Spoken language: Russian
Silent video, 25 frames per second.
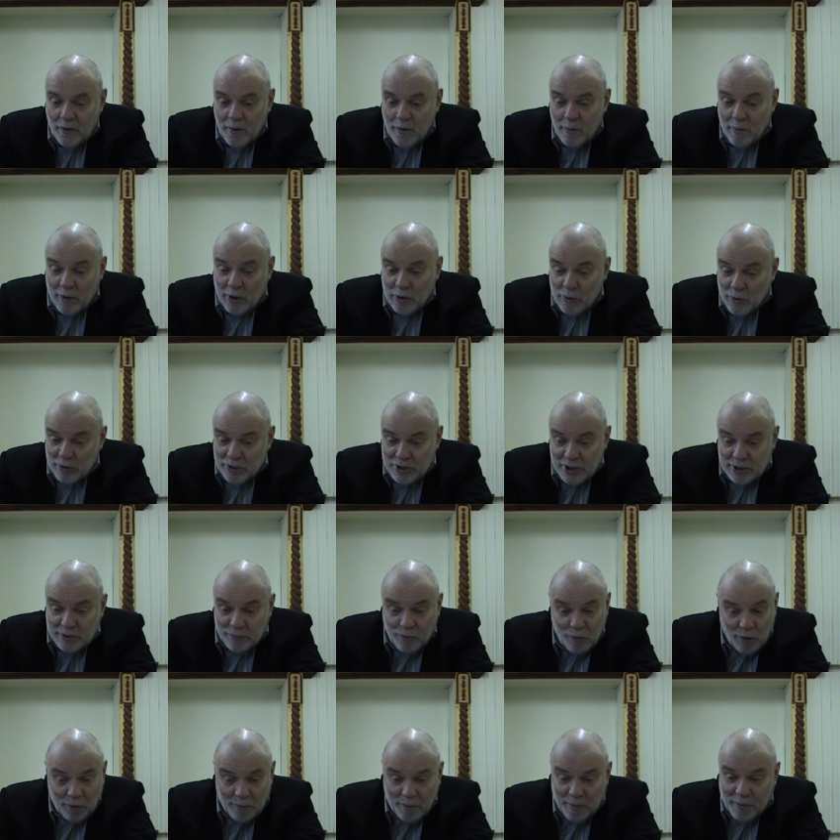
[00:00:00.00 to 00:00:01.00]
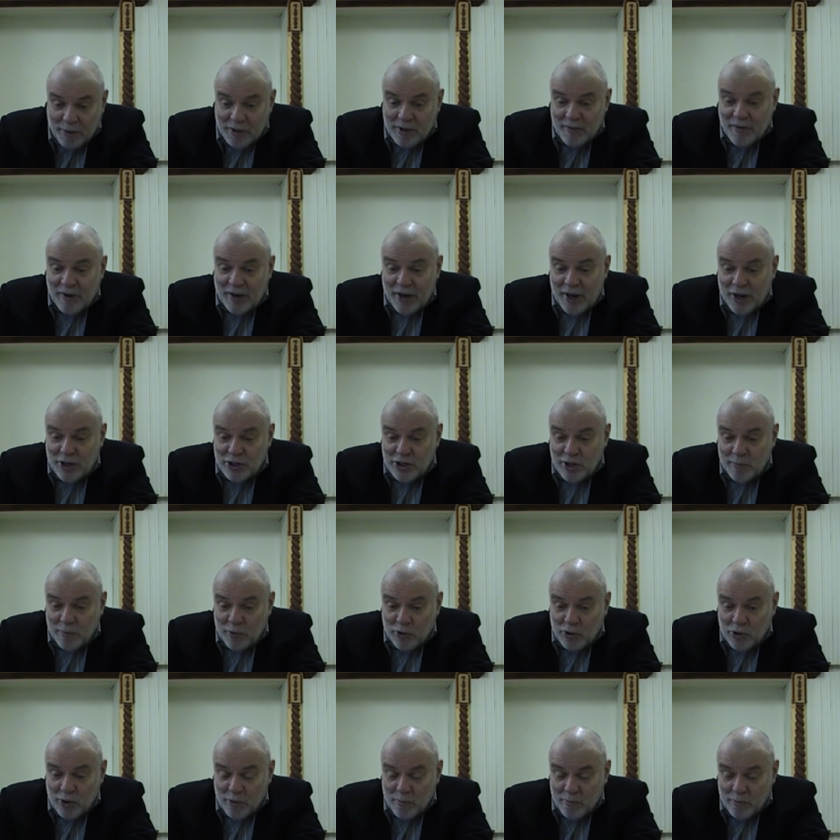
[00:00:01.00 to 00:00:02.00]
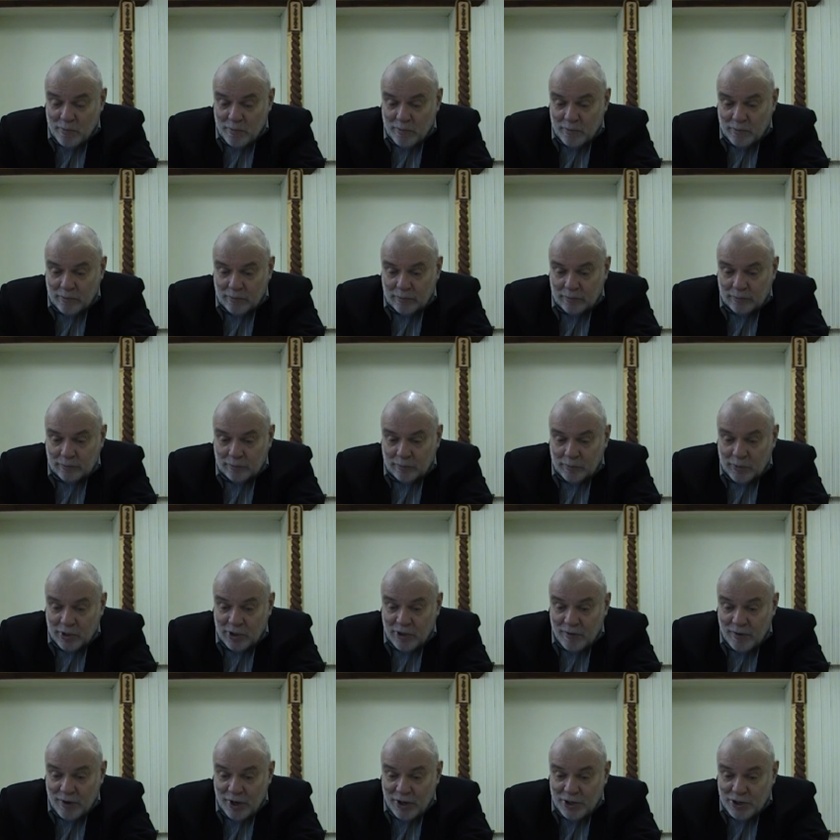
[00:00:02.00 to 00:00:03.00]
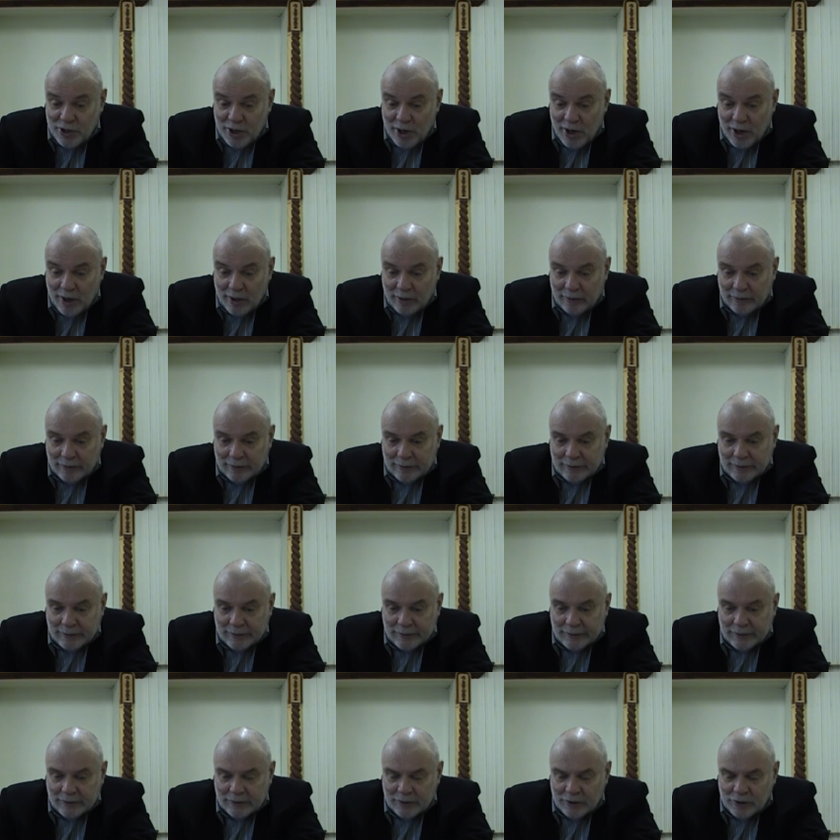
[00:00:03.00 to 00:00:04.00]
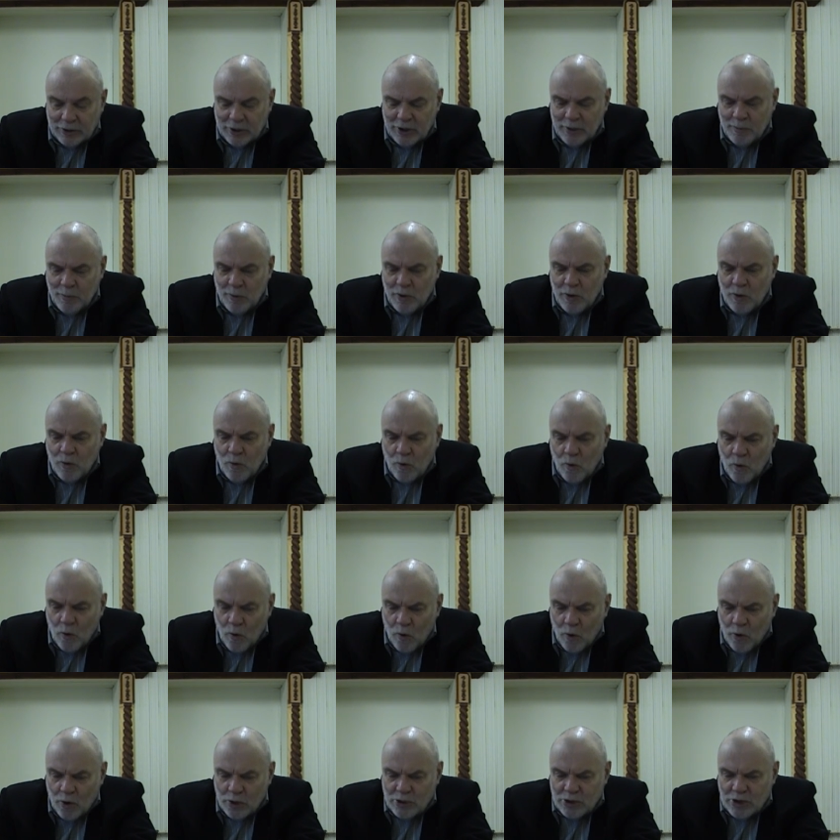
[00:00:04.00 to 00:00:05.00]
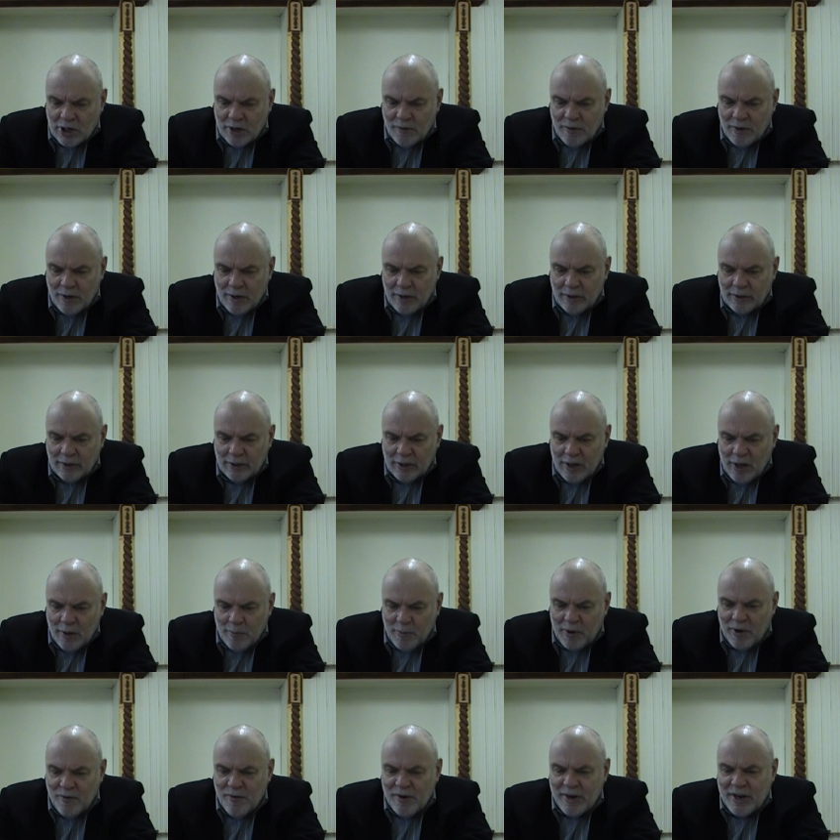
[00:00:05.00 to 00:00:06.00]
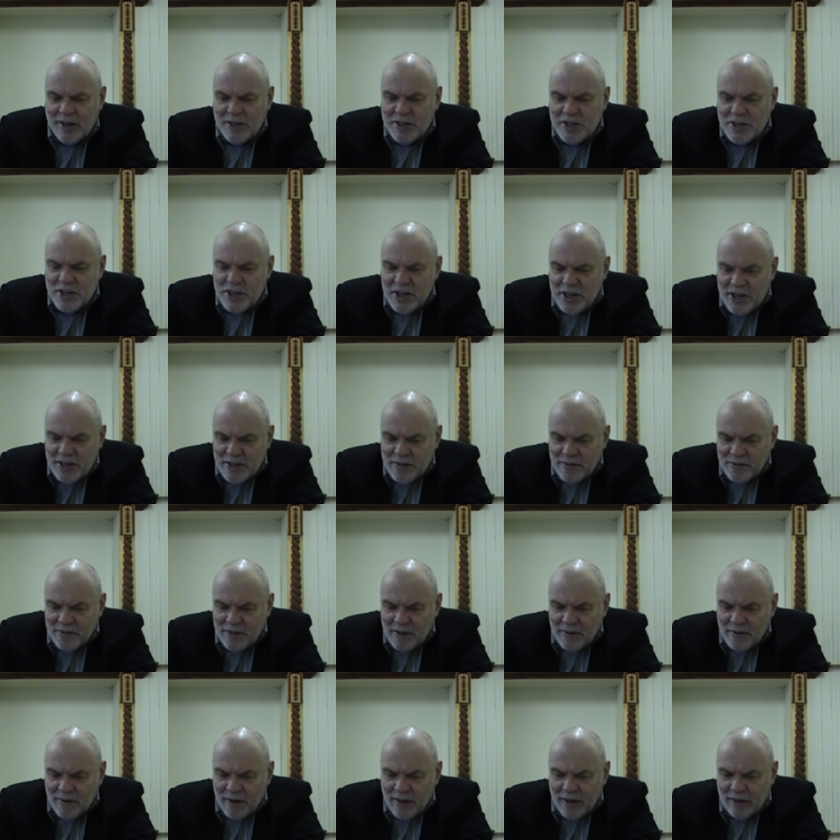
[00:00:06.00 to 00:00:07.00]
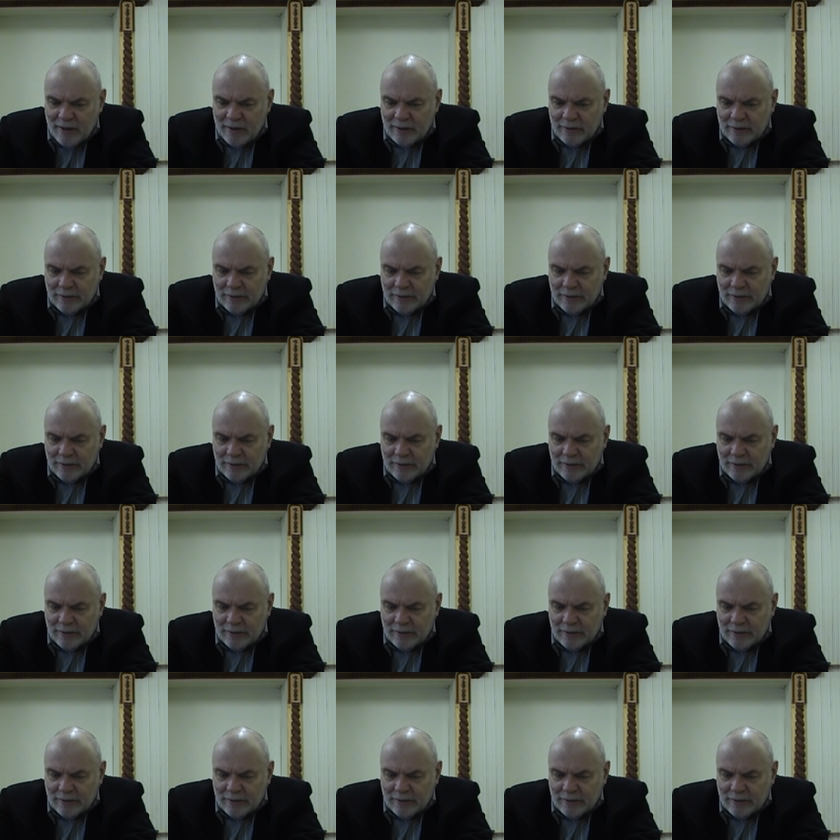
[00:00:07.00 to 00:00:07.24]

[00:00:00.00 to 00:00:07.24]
В есть форма противоречия, причем противоречия наиболее острого, провокативного.